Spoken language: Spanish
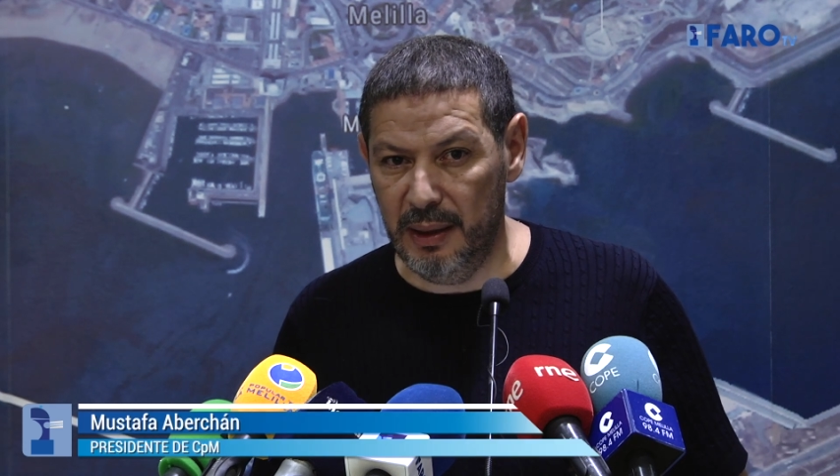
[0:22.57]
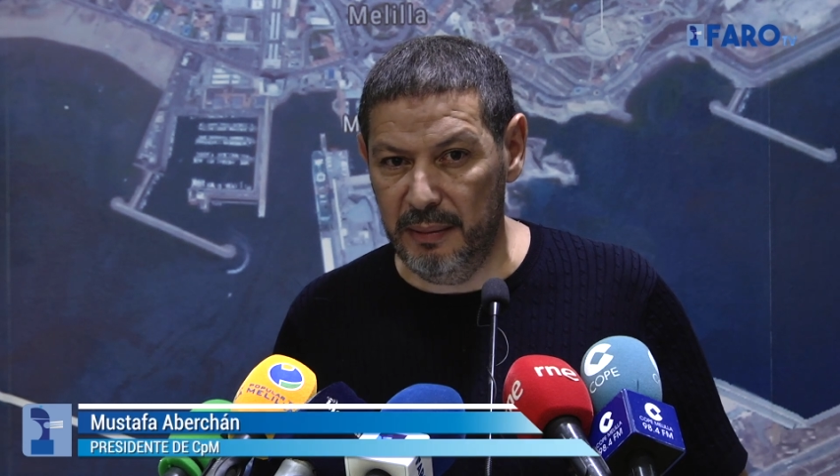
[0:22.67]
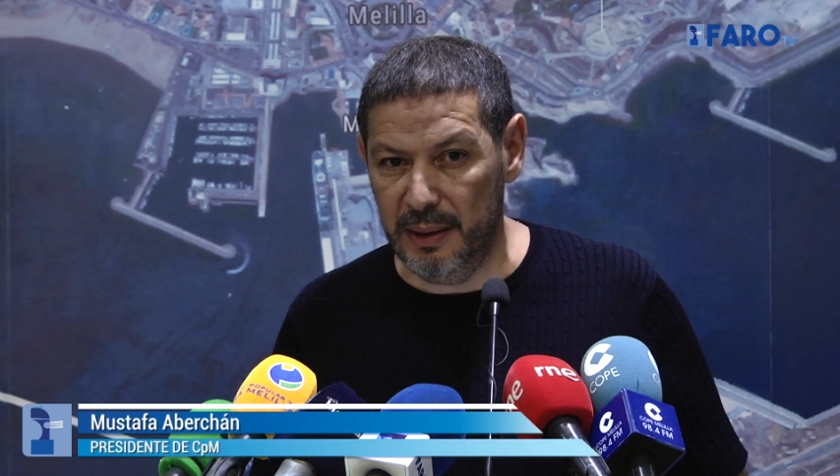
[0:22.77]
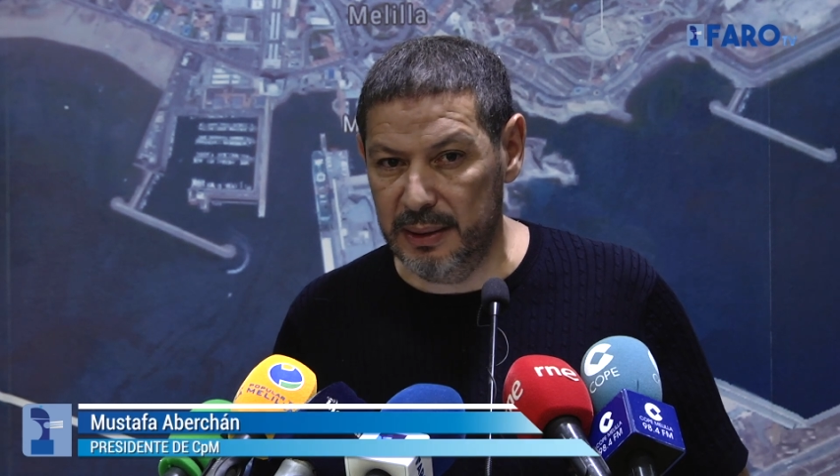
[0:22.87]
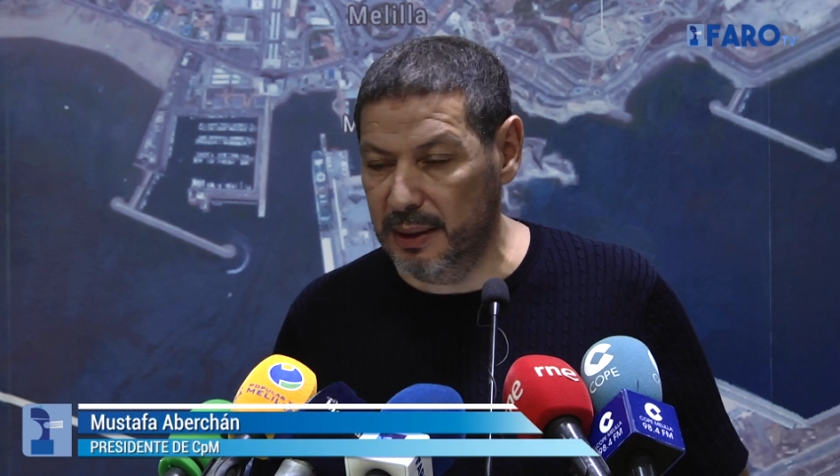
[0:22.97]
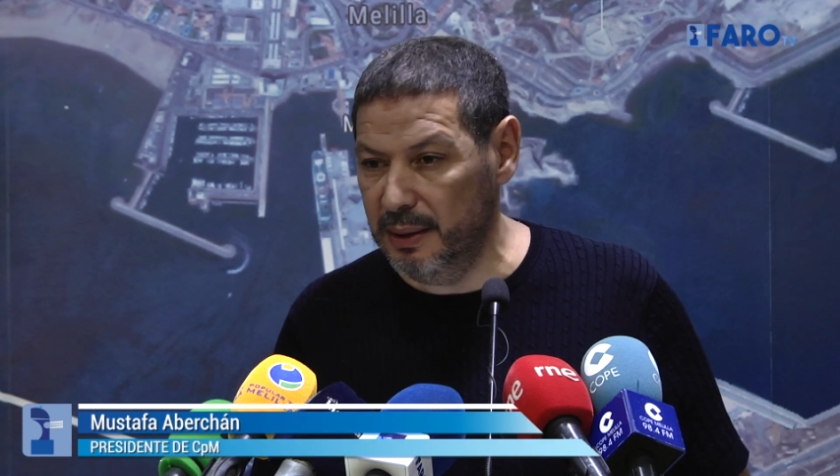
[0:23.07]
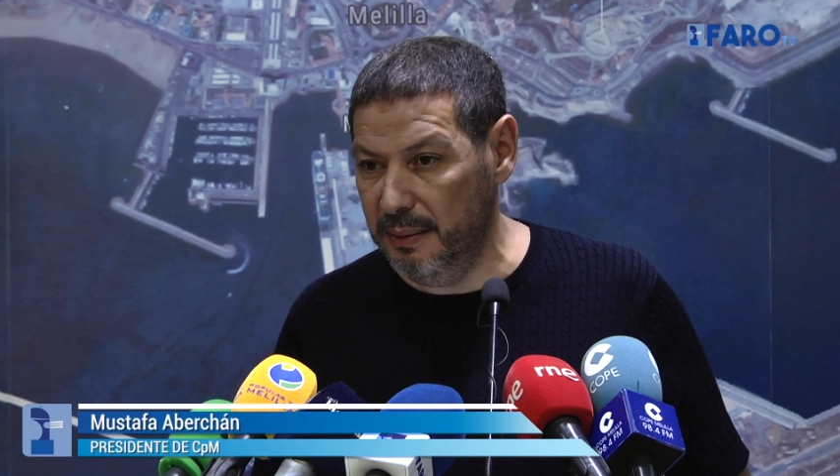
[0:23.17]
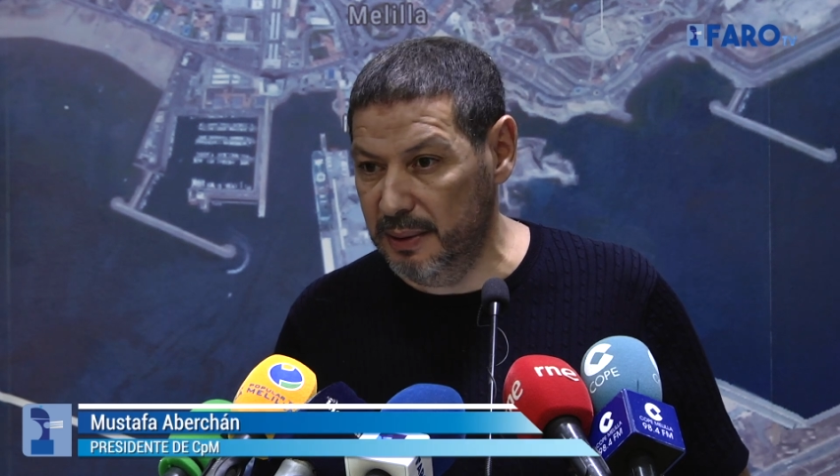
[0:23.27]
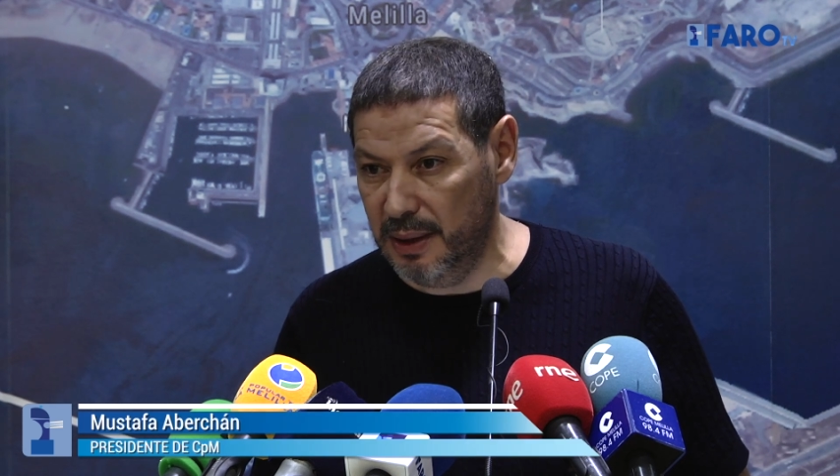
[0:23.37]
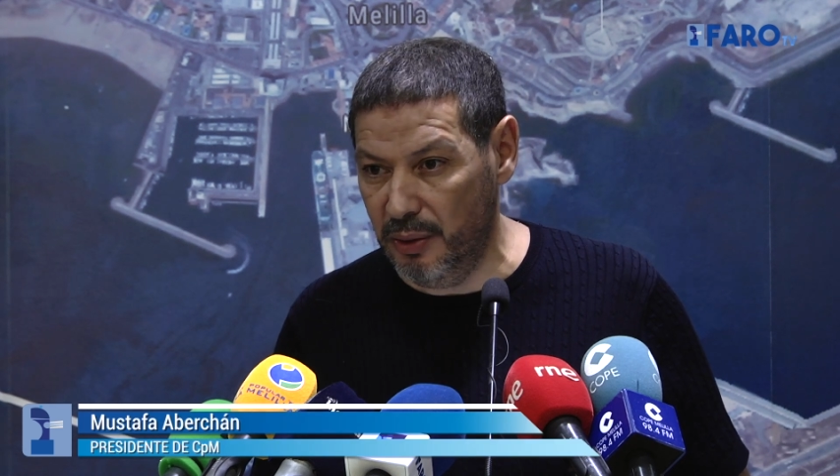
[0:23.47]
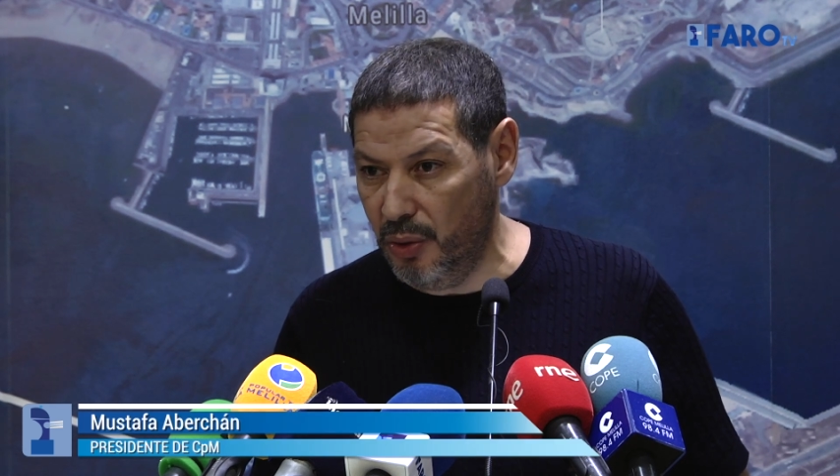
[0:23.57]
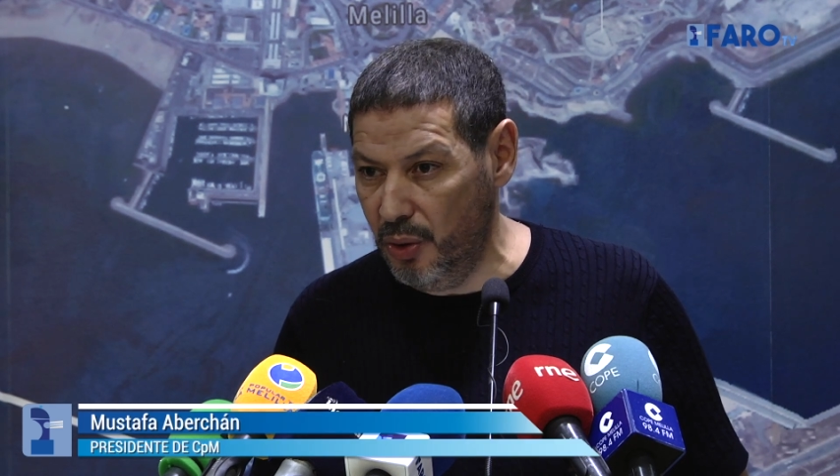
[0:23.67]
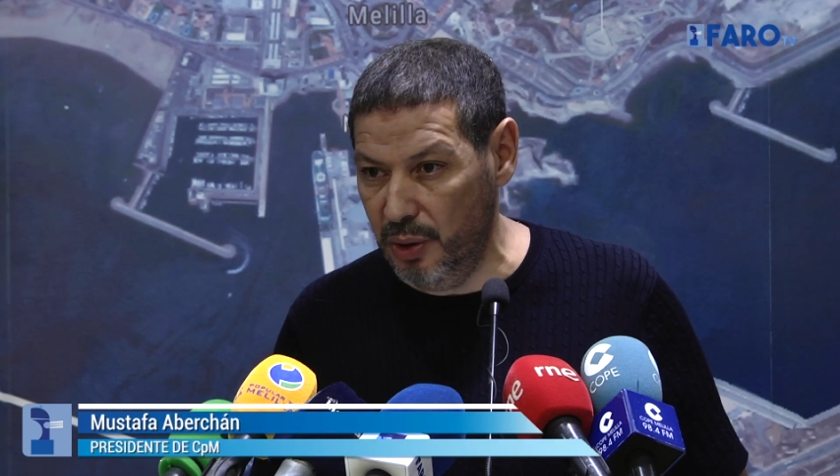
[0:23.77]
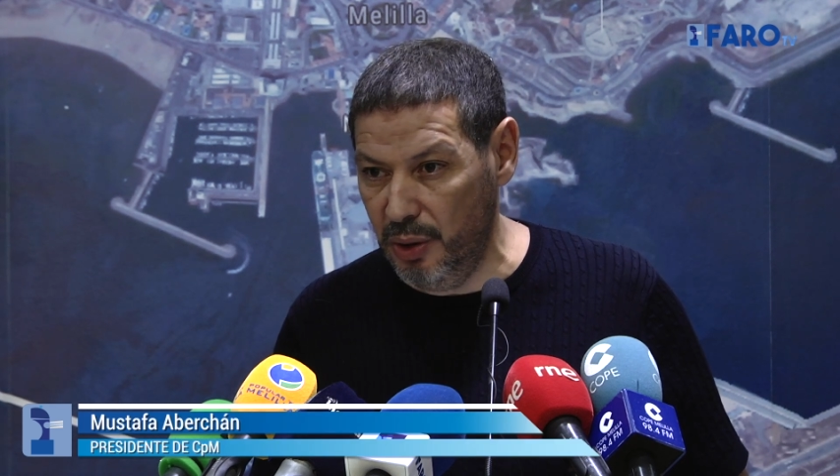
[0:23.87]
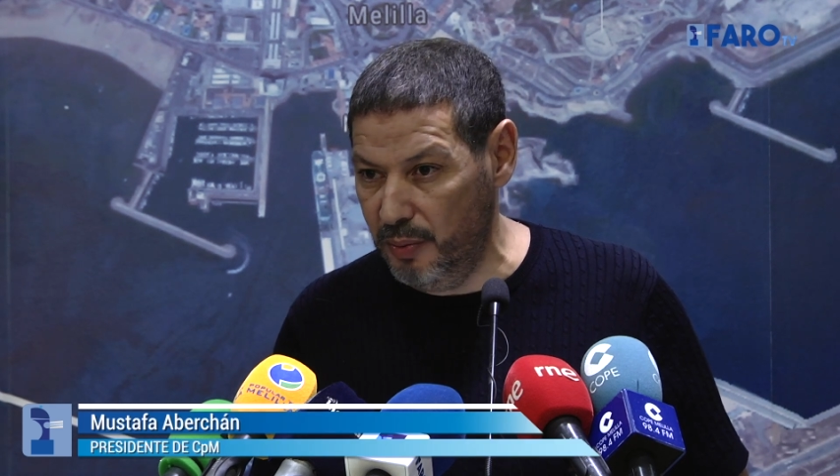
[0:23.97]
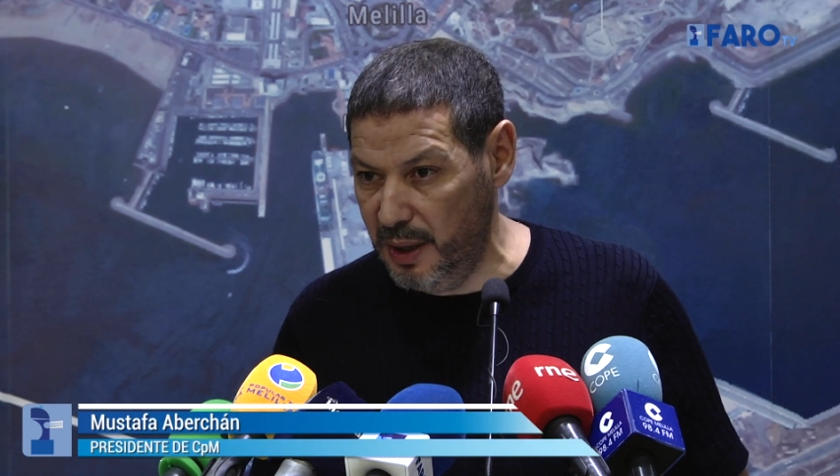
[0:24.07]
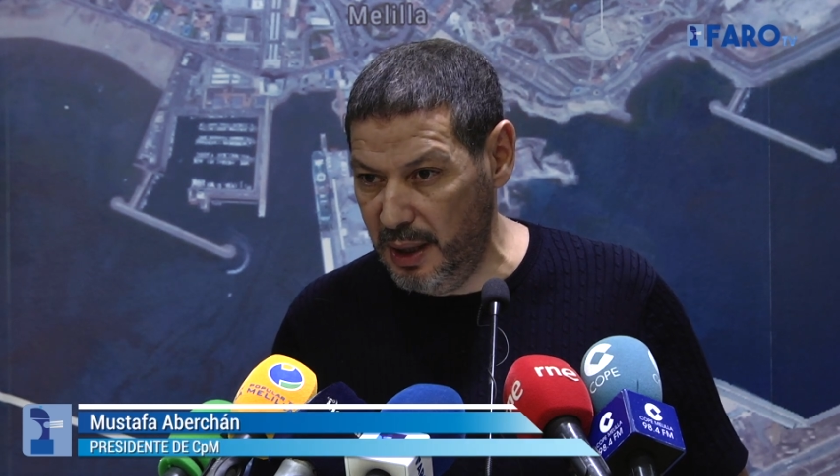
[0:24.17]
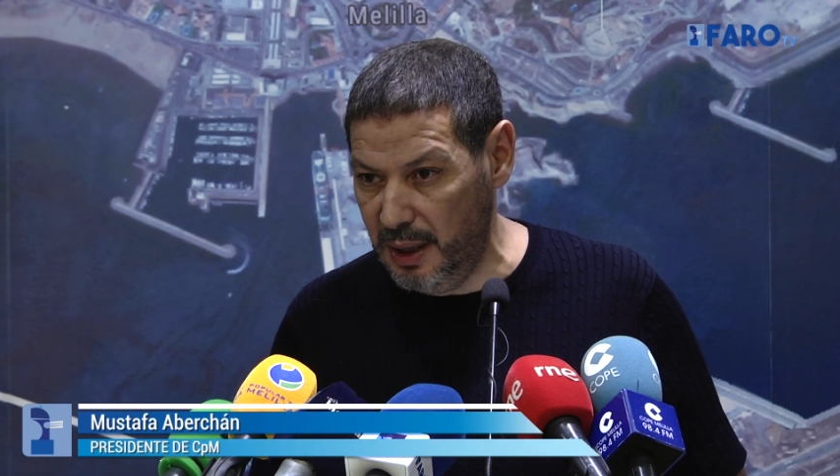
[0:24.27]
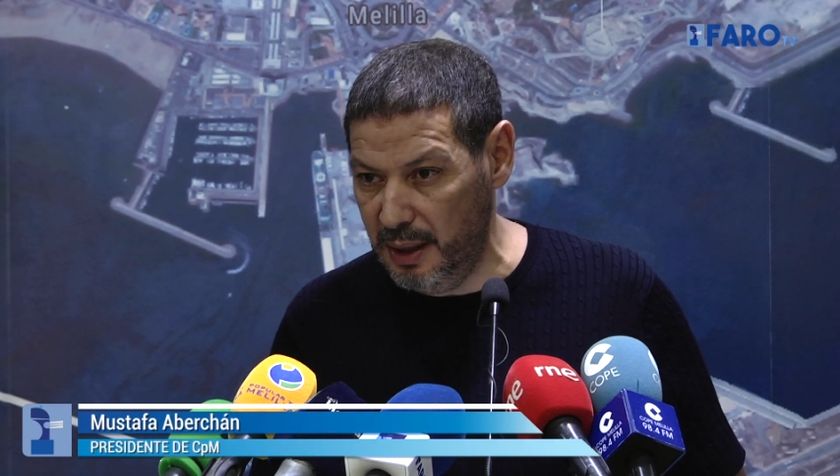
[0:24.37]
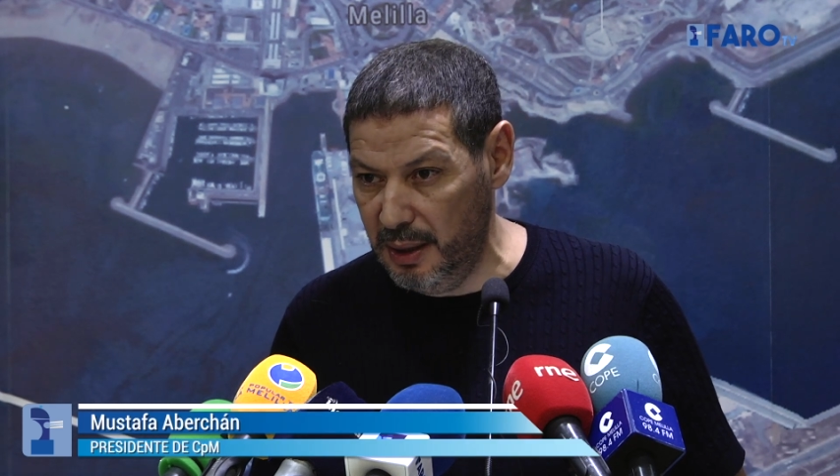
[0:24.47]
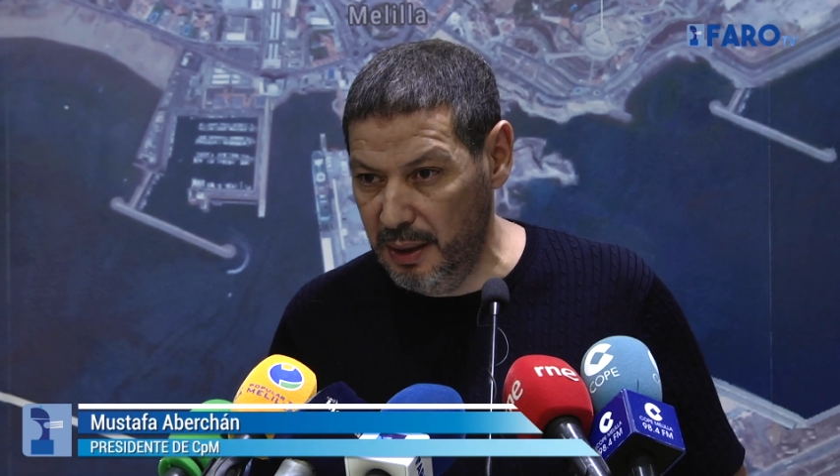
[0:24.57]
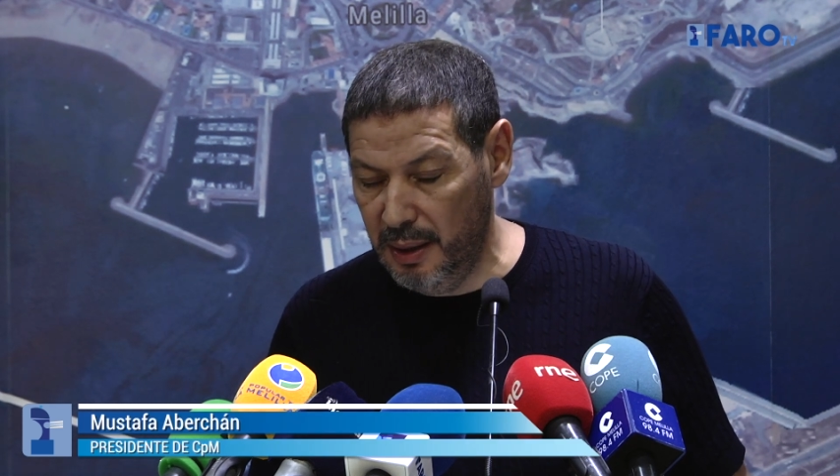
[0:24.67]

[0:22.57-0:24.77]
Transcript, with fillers: debe ser, hoy o mañana,